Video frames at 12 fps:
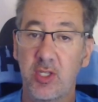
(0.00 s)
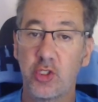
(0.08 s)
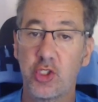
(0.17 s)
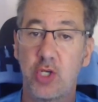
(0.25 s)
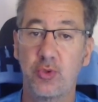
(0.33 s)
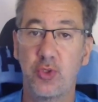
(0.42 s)

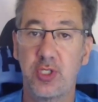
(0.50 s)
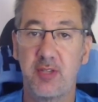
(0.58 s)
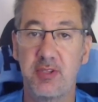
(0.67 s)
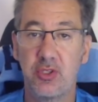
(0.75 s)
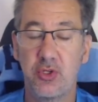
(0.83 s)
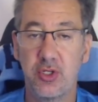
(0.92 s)
Ciao a tutti da
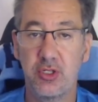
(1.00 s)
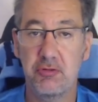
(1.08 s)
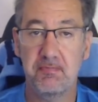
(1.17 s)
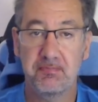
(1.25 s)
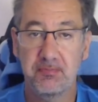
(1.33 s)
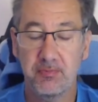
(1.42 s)

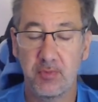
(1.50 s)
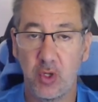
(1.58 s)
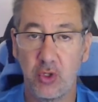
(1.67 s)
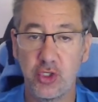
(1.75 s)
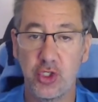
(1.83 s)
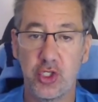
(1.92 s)
Vittorio,
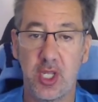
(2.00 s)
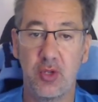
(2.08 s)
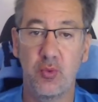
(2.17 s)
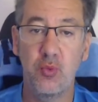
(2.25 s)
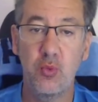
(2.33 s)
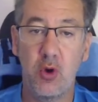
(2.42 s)
oggi c'è
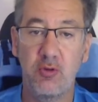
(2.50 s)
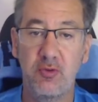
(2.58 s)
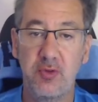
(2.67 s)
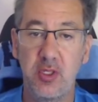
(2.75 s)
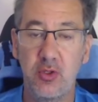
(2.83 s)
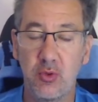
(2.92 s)
un nuovo
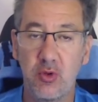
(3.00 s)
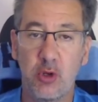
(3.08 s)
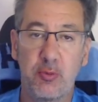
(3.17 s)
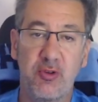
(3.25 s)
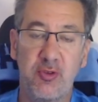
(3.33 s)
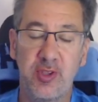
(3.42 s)
video, un nuovo
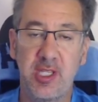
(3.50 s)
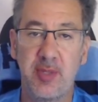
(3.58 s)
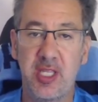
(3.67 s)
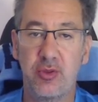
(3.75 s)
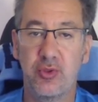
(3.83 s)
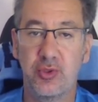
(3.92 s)

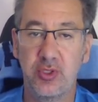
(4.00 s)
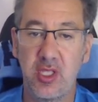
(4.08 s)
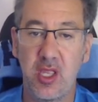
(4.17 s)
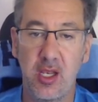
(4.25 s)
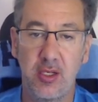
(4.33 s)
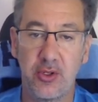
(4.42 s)
approfondimento
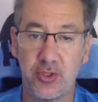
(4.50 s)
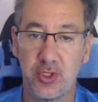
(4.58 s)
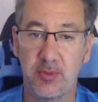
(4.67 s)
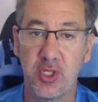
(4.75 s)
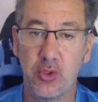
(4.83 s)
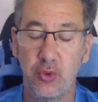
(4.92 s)
del nostro
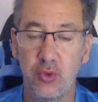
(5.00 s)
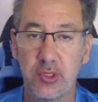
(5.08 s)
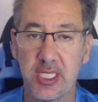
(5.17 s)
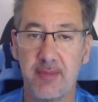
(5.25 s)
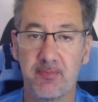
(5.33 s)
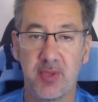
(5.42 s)
amico
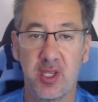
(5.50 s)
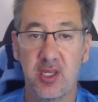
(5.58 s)
Luca,